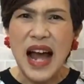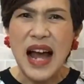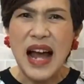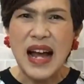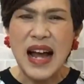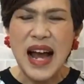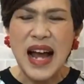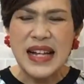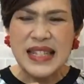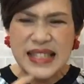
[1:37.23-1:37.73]

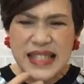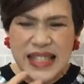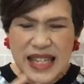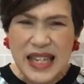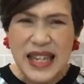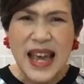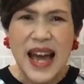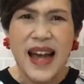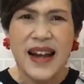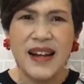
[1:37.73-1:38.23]
อา
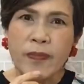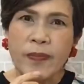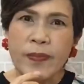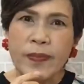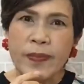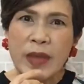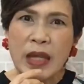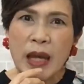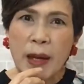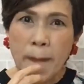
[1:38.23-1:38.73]
เจียน
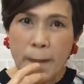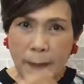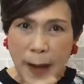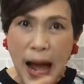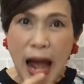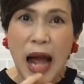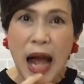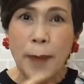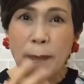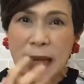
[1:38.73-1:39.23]

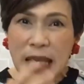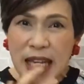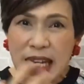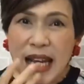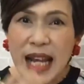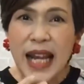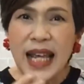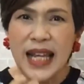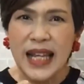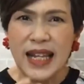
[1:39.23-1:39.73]
ปากมี
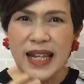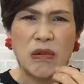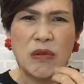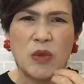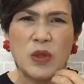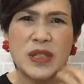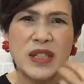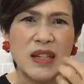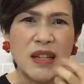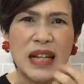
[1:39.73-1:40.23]
กลิ่น
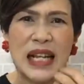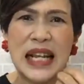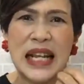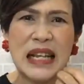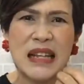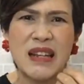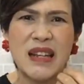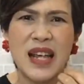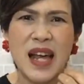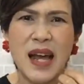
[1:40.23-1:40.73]
รู้สึกลิ้
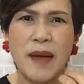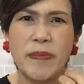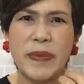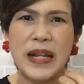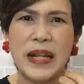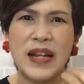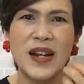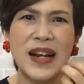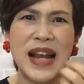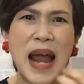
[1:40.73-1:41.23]
นเนี่ยเป็น
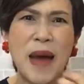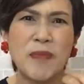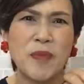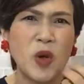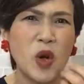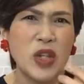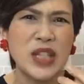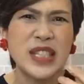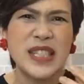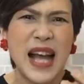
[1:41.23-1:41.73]
รับ
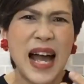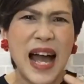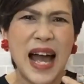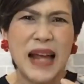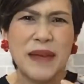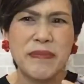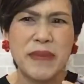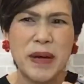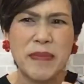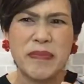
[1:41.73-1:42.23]
รสชา
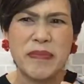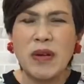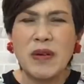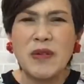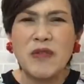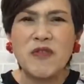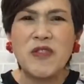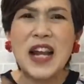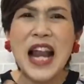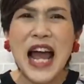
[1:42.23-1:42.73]
ติแบบ
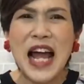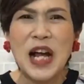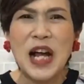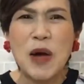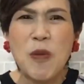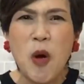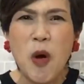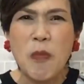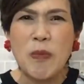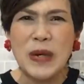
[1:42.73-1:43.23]
ฝรั่งเขา
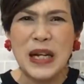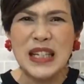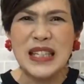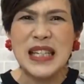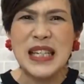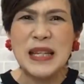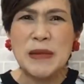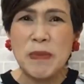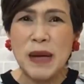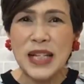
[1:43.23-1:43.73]
บอกเหมือน
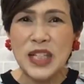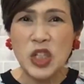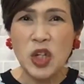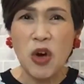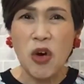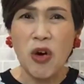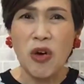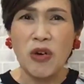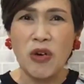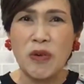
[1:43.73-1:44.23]
กินเม
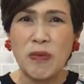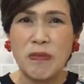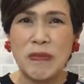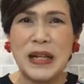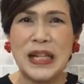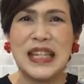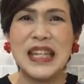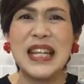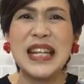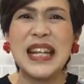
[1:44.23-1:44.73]
ทัล เหมื
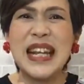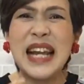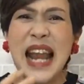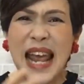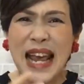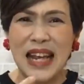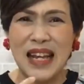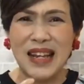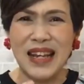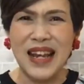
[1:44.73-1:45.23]
อนกินเหล็
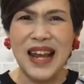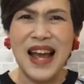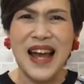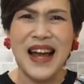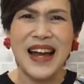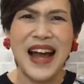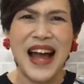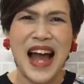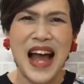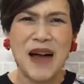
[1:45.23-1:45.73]
กเนี่ย
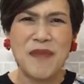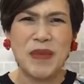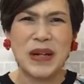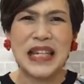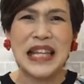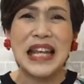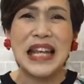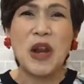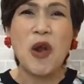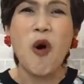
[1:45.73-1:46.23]
ค่ะ เหมือน
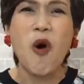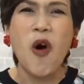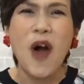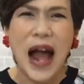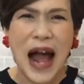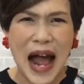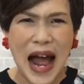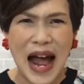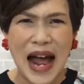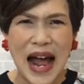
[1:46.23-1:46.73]
กินโลหะ